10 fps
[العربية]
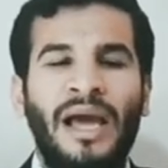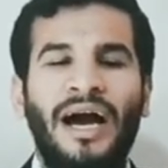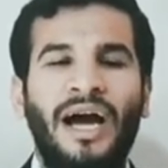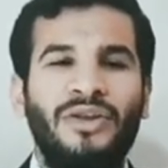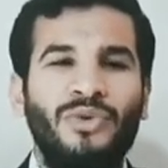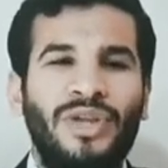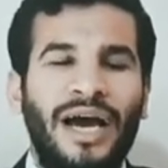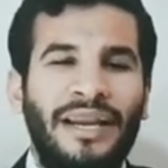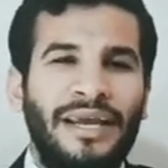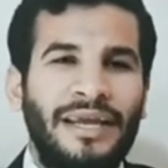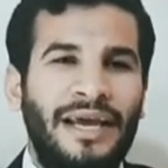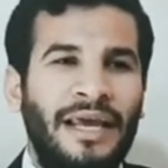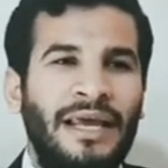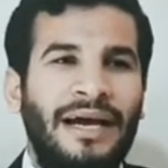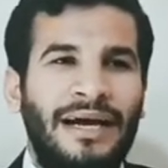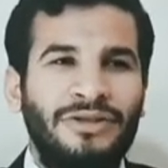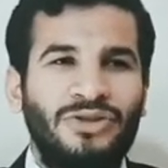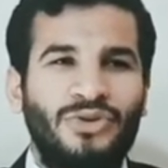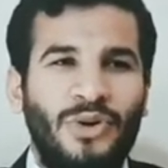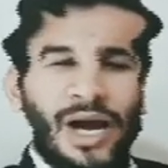عنده تعنيه
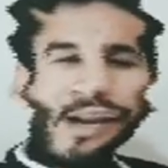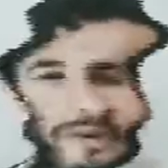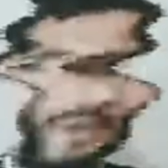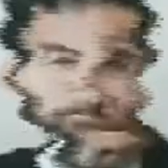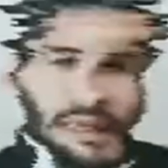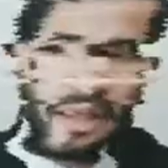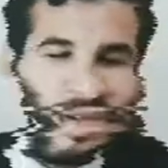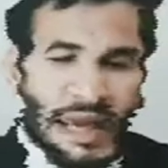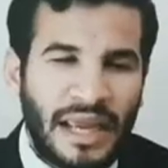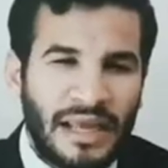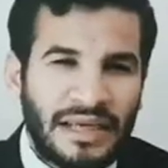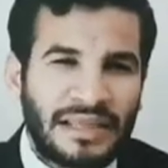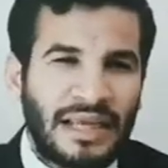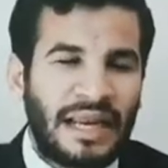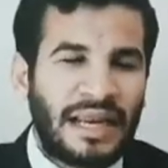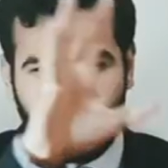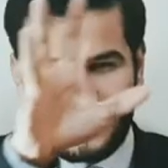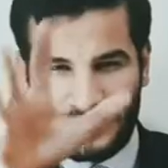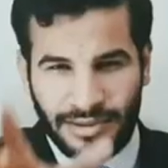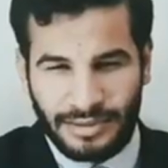عنده انيميا هذه هي ديت
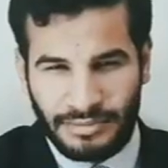خلاص آه،